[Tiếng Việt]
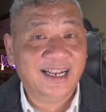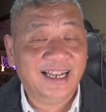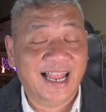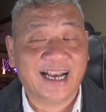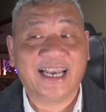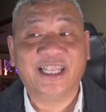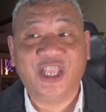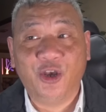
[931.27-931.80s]

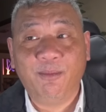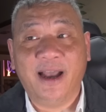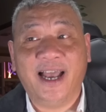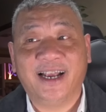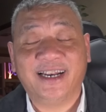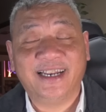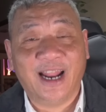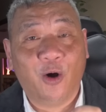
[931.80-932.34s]
là cái tiểu
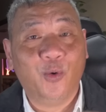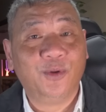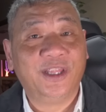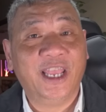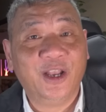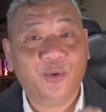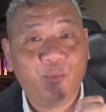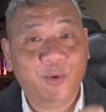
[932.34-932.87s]
bang đầu
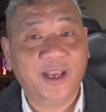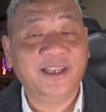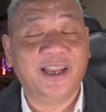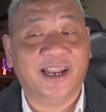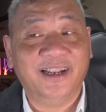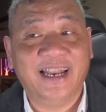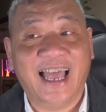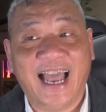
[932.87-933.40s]
tiên quyết
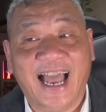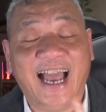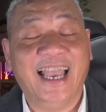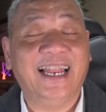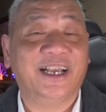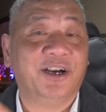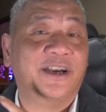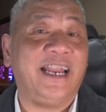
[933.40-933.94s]
định
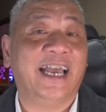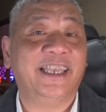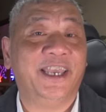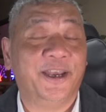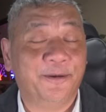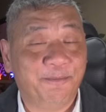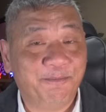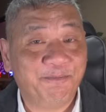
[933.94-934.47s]
ai là người đại
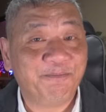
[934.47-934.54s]
diện.